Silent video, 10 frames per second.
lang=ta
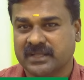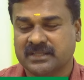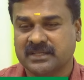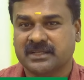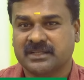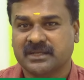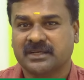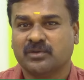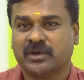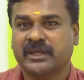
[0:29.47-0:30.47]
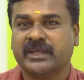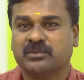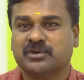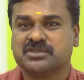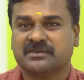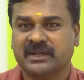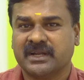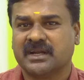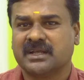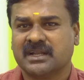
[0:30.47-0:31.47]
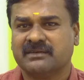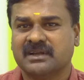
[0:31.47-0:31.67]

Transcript: இருந்துகிட்டு இருந்திருக்கு ஒரு டிகிரி முடித்து வெளிநாடுகளில்